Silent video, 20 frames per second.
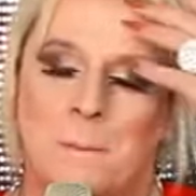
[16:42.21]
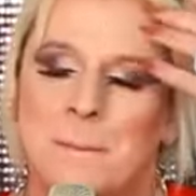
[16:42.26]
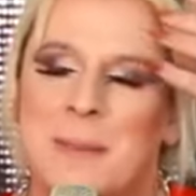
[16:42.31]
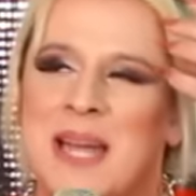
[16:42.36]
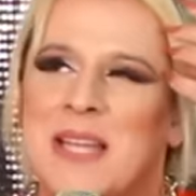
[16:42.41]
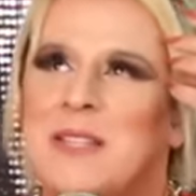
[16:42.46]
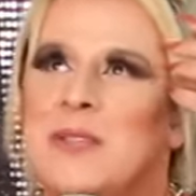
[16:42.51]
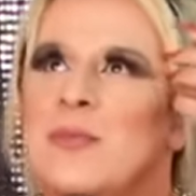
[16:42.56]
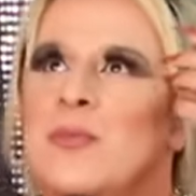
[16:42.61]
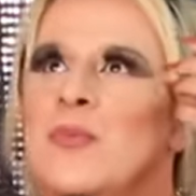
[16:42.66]

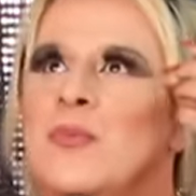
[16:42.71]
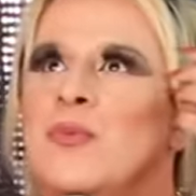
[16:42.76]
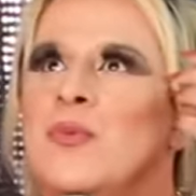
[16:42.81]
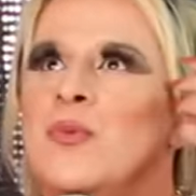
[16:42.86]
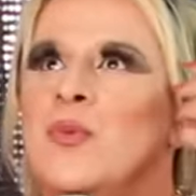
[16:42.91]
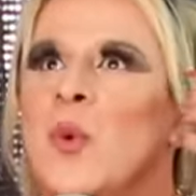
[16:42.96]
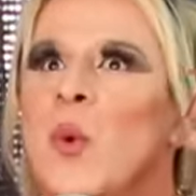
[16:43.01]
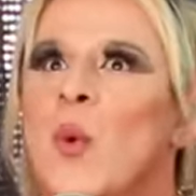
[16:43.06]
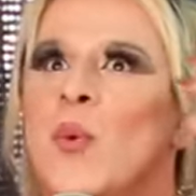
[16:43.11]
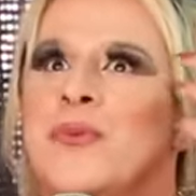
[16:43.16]
mas hum,
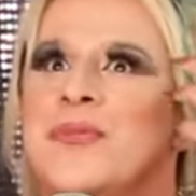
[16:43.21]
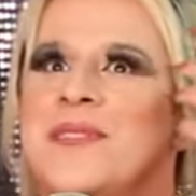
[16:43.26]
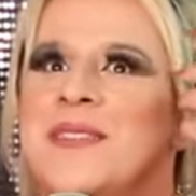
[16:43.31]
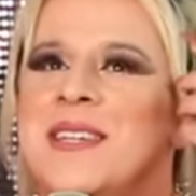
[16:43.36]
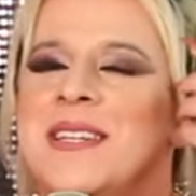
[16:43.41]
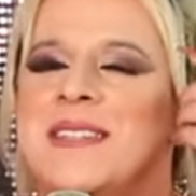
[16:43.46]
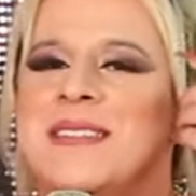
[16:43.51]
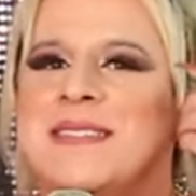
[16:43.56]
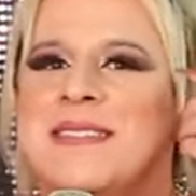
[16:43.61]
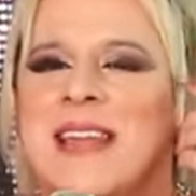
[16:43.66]
com
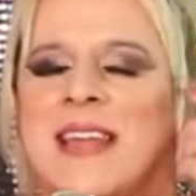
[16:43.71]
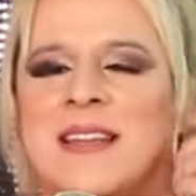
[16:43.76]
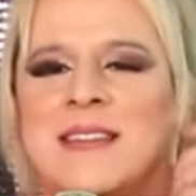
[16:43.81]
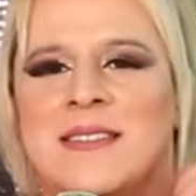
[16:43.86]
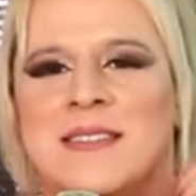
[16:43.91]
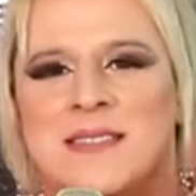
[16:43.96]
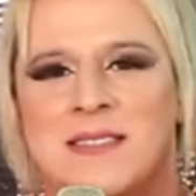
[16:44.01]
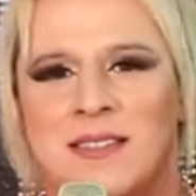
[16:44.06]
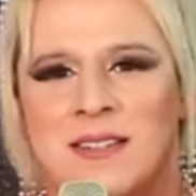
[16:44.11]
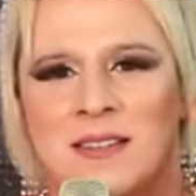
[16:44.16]

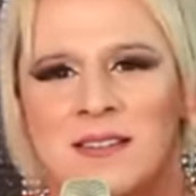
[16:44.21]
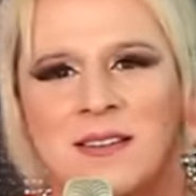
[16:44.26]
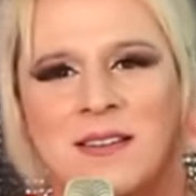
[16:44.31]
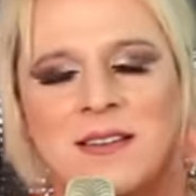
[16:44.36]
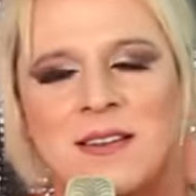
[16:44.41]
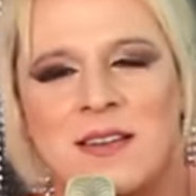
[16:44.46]
certeza.